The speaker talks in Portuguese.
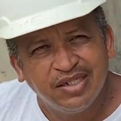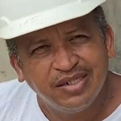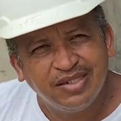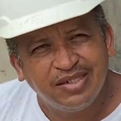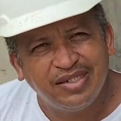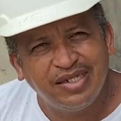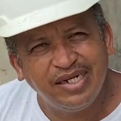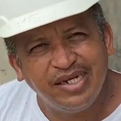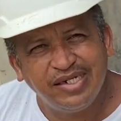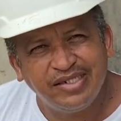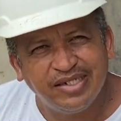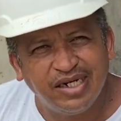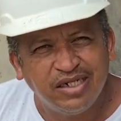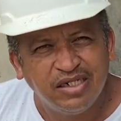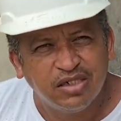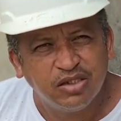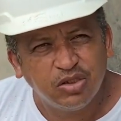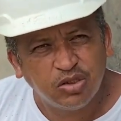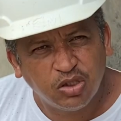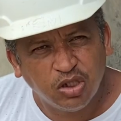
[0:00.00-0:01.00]
esteja
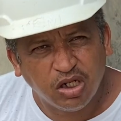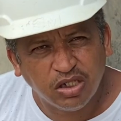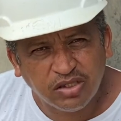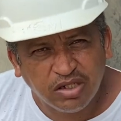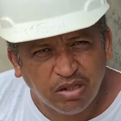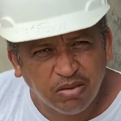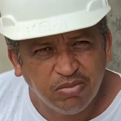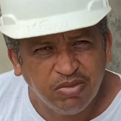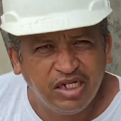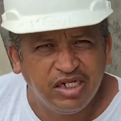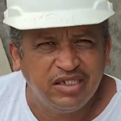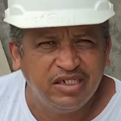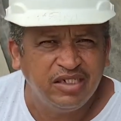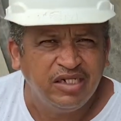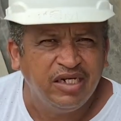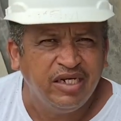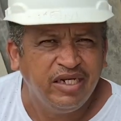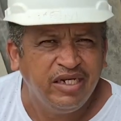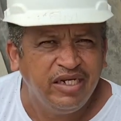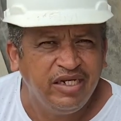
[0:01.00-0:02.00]
totalmente
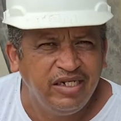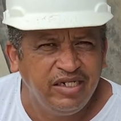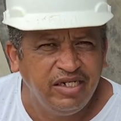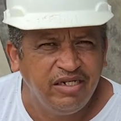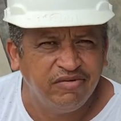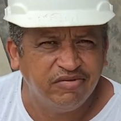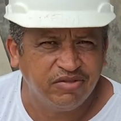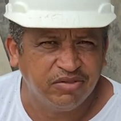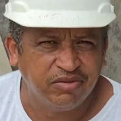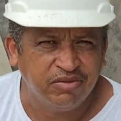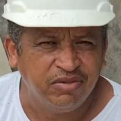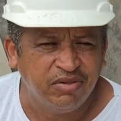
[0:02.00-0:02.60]
em nível.